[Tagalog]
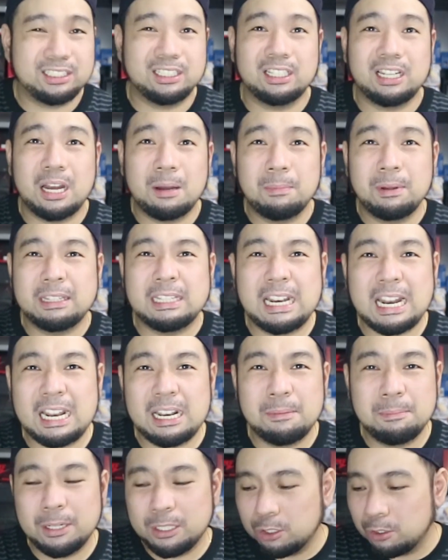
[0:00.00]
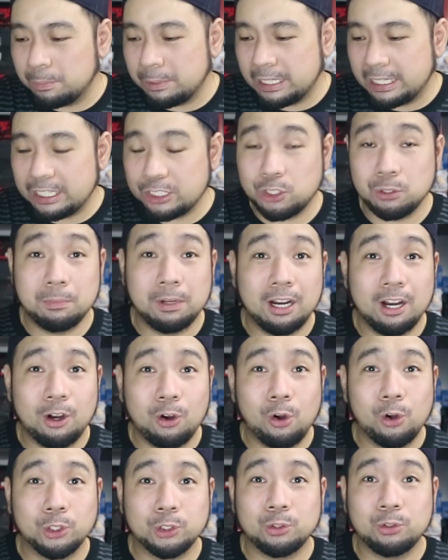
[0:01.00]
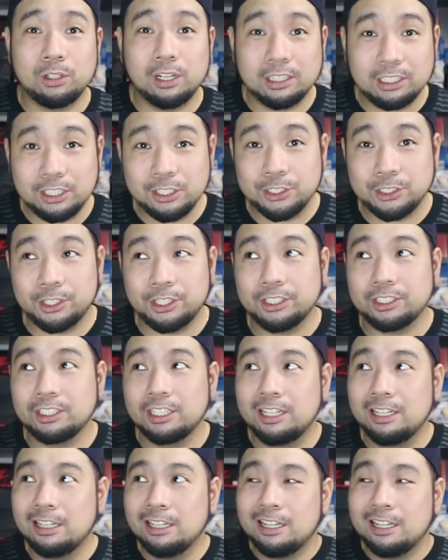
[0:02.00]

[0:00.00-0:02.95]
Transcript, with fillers: Kasi habang nilalaban lumilit. Yung mga Costco na t-shirt,